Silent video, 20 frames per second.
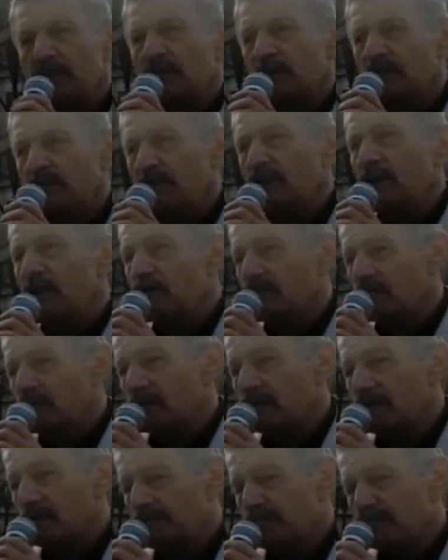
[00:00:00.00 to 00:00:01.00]
selini de
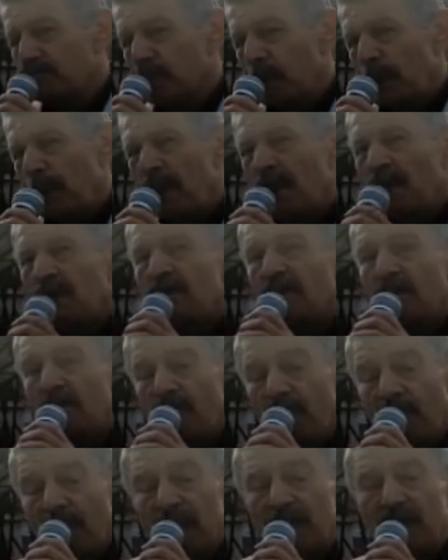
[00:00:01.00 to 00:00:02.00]
yaşadım.
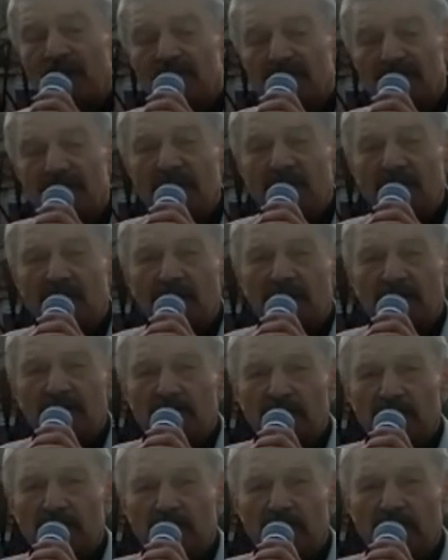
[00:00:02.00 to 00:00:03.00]
Defalarca sel
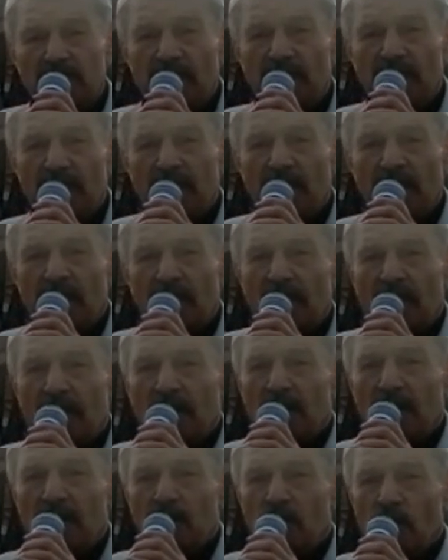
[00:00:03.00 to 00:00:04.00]
yaşadım
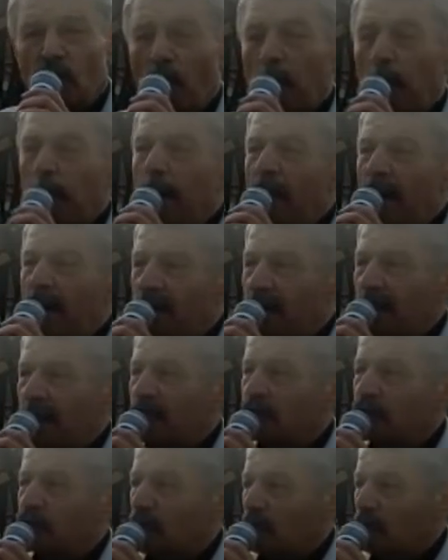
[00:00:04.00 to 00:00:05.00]
çok
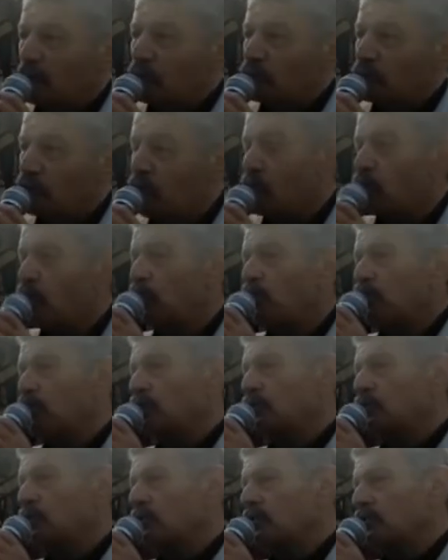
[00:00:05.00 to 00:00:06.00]
mehle, çamur çok
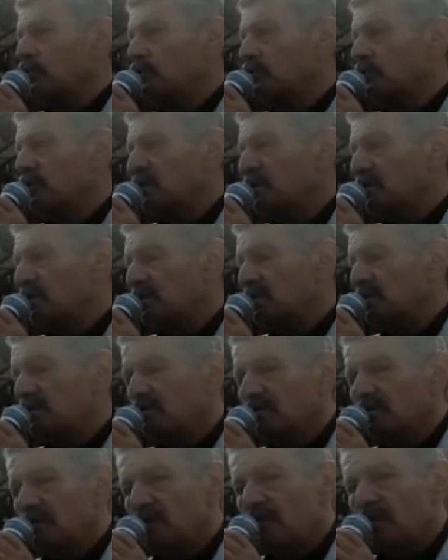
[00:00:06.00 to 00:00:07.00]
olduğunu gördük sayın
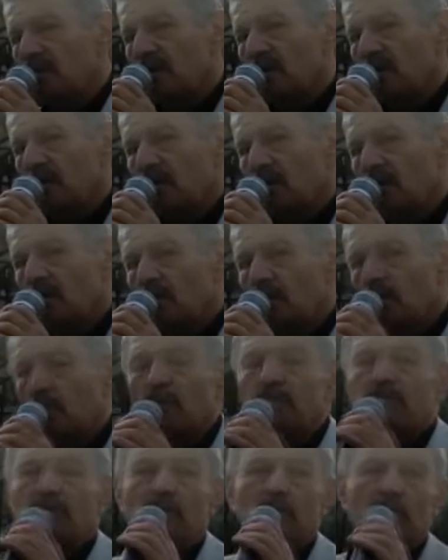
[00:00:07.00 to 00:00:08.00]
arkadaşlar.
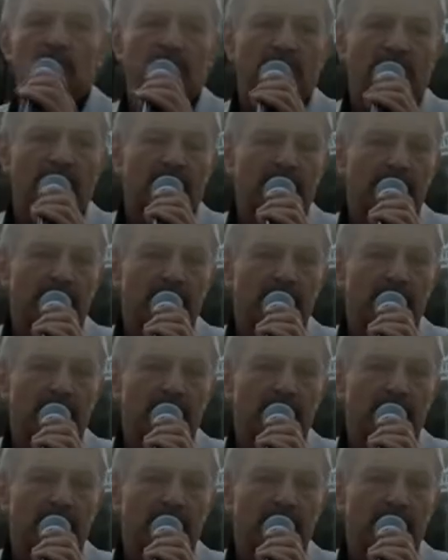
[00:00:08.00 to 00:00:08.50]
Çok çamur var.